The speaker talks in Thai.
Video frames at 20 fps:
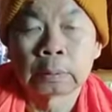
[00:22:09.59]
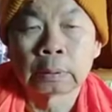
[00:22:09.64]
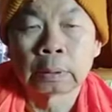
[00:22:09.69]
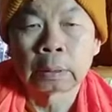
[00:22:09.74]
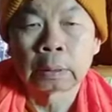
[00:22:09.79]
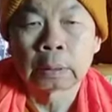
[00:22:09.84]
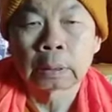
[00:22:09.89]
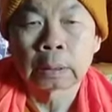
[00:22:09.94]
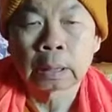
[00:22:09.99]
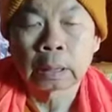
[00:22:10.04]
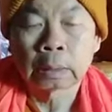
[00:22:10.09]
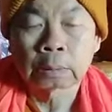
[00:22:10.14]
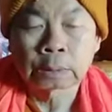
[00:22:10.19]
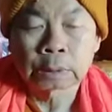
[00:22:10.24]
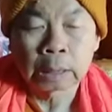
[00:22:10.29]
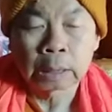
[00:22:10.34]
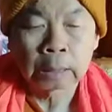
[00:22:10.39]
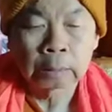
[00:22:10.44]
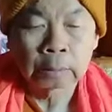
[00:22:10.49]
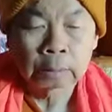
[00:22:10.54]
แล้วก็เท้า
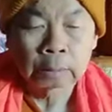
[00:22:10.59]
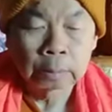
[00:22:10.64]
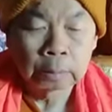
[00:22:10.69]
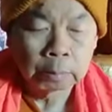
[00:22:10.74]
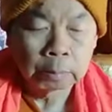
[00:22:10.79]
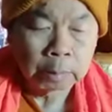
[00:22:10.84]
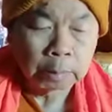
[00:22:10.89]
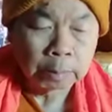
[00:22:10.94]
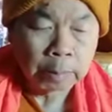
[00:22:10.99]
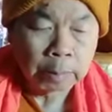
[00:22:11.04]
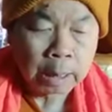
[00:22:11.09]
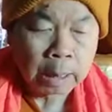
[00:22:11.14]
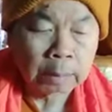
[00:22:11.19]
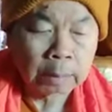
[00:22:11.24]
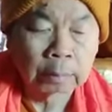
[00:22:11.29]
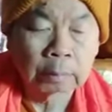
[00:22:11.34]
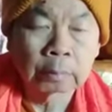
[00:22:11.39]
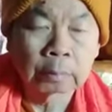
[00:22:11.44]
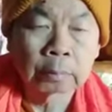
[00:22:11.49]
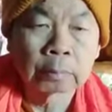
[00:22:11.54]
ซ้ายขึ้นมาพาด
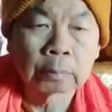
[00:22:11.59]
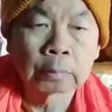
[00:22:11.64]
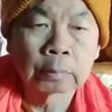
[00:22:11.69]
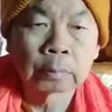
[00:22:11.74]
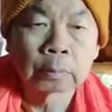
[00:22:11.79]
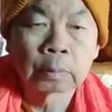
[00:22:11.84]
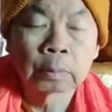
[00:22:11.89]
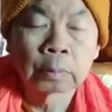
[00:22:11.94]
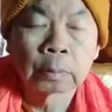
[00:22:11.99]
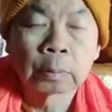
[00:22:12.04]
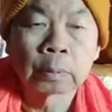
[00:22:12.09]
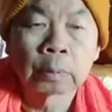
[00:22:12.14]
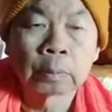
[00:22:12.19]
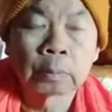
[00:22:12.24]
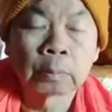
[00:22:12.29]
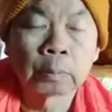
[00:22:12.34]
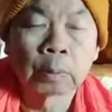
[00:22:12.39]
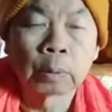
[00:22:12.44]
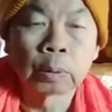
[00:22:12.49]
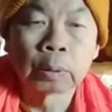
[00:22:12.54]

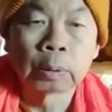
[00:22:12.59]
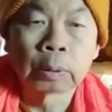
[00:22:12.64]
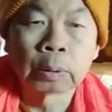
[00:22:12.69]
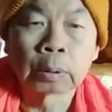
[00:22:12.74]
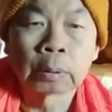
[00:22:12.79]
บน